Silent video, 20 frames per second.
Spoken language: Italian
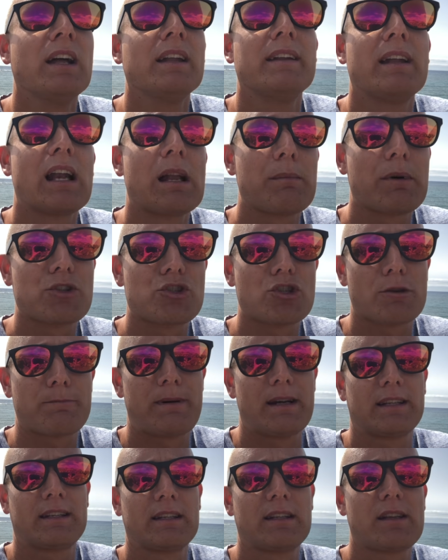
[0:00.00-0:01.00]
nella maggior
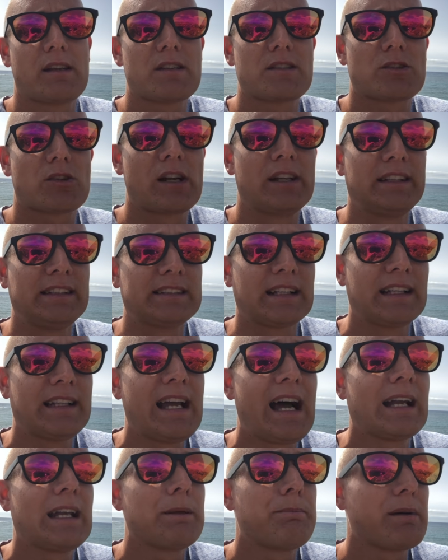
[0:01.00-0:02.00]
parte dei ristoranti
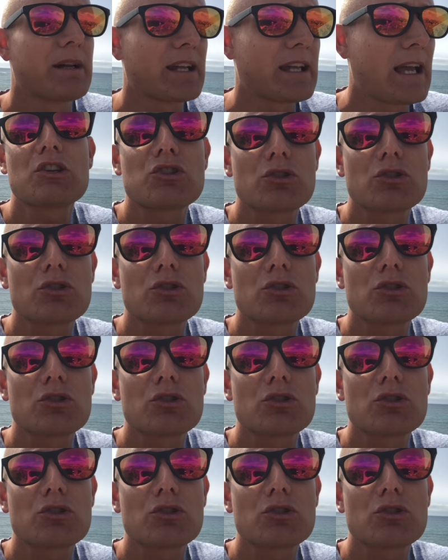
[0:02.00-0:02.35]
italiani perché